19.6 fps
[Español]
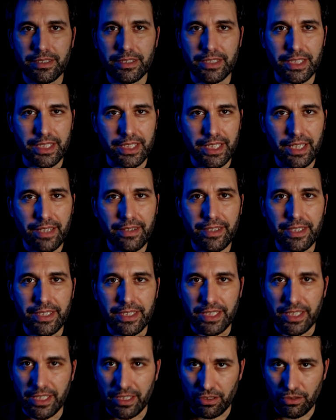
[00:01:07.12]
Desde hace
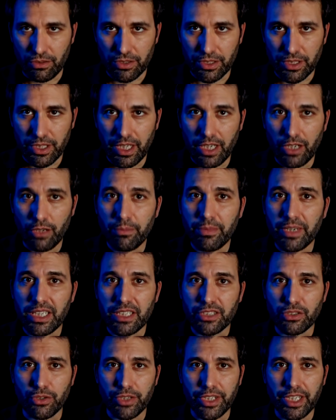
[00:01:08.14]
siglos, el
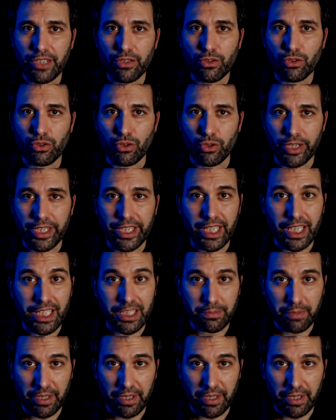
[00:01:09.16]
hombre ha soñado con ir al